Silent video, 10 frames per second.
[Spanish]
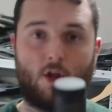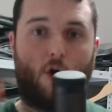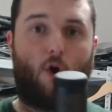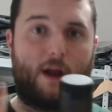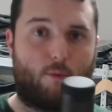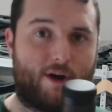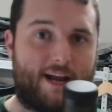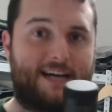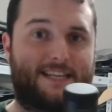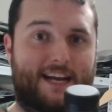Hola,
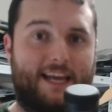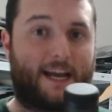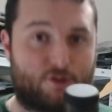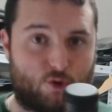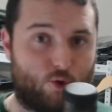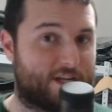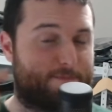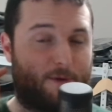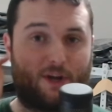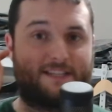buenas, aquí Jesús,
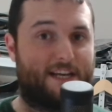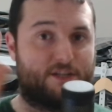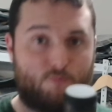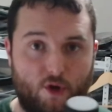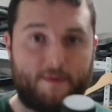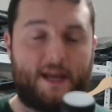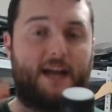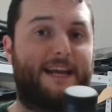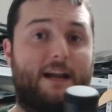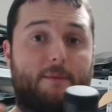espero que estéis muy
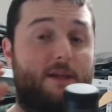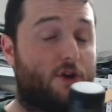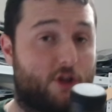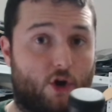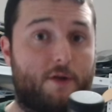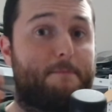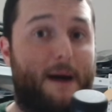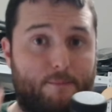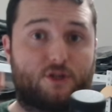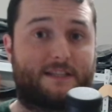bien y en el vídeo de hoy
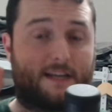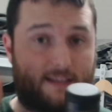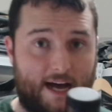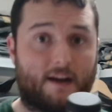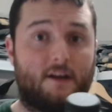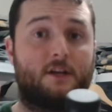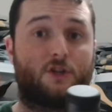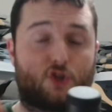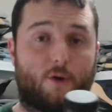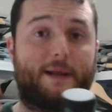vamos a tratar
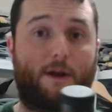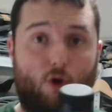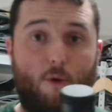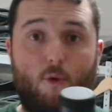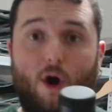sobre cómo